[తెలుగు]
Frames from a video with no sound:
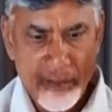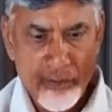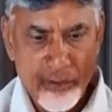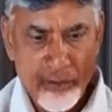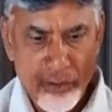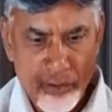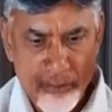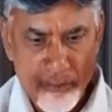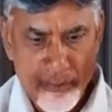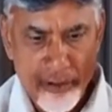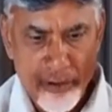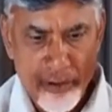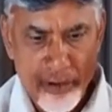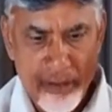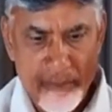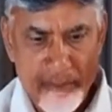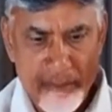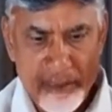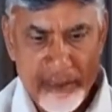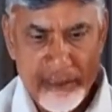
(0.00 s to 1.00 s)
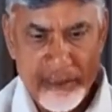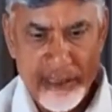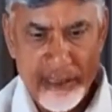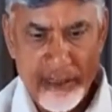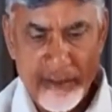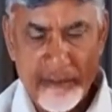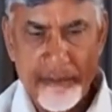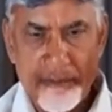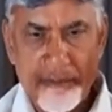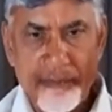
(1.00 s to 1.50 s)
ఎందుకు మీరు
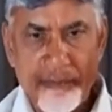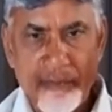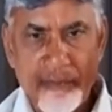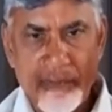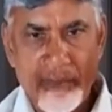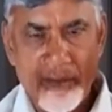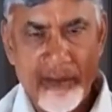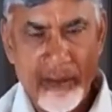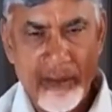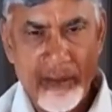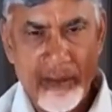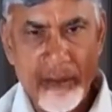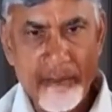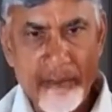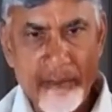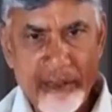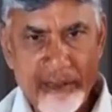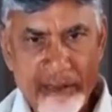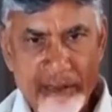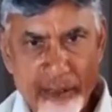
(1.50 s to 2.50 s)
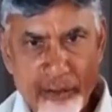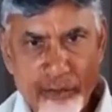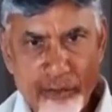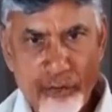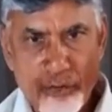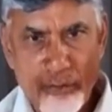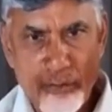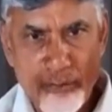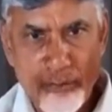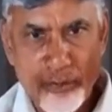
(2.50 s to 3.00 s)
నమ్మించారు నమ్మించి
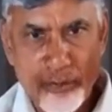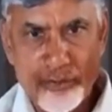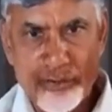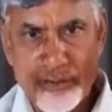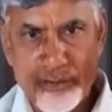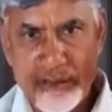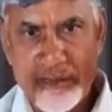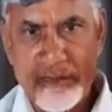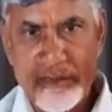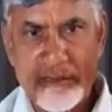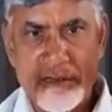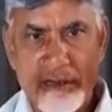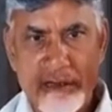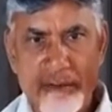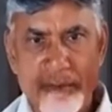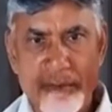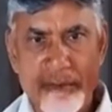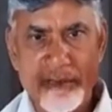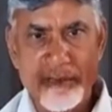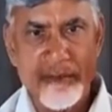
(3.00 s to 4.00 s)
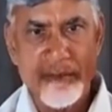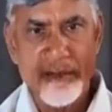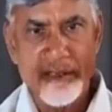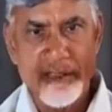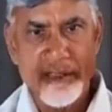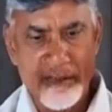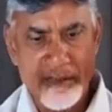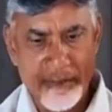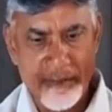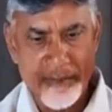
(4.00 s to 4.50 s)
ఎందుకు మోసం చేశారో మీరు
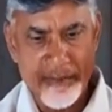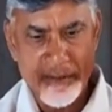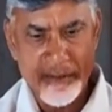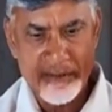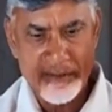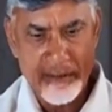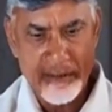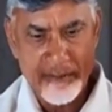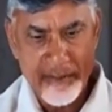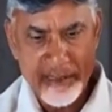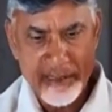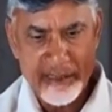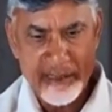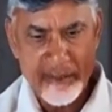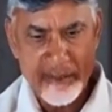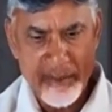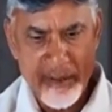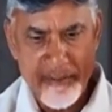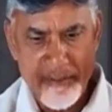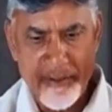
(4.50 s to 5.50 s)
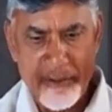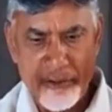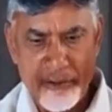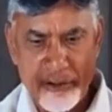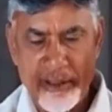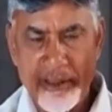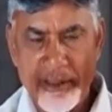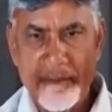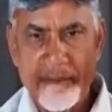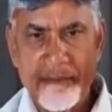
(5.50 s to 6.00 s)
సమాధానం చెప్పాల్సిన బాధ్యత మీ పైన
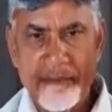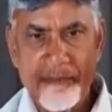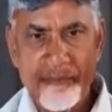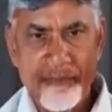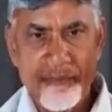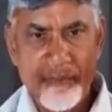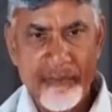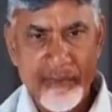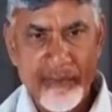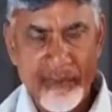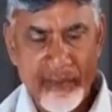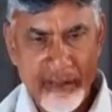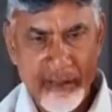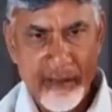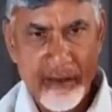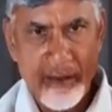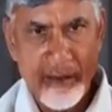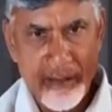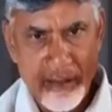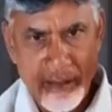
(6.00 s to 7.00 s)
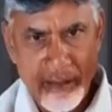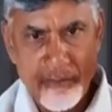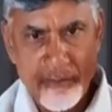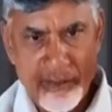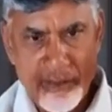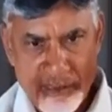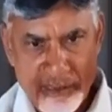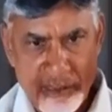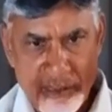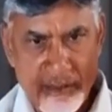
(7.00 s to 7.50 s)
ఉంది ఇది నయ
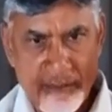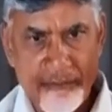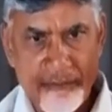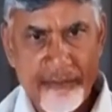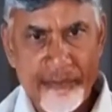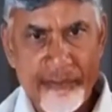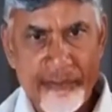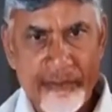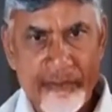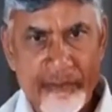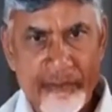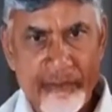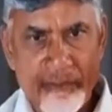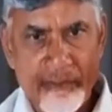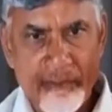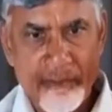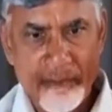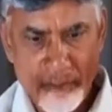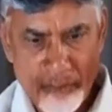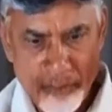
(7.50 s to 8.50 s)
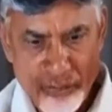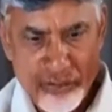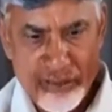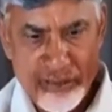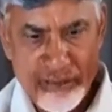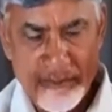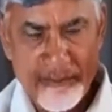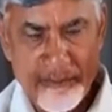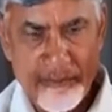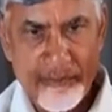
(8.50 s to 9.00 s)
వంచన
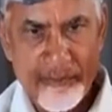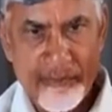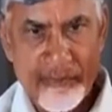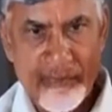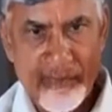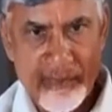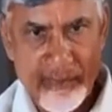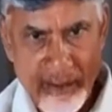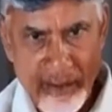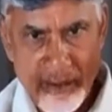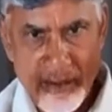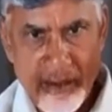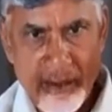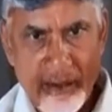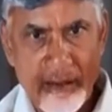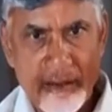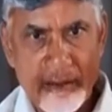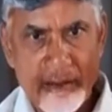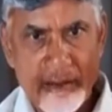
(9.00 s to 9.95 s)
మోసం దగ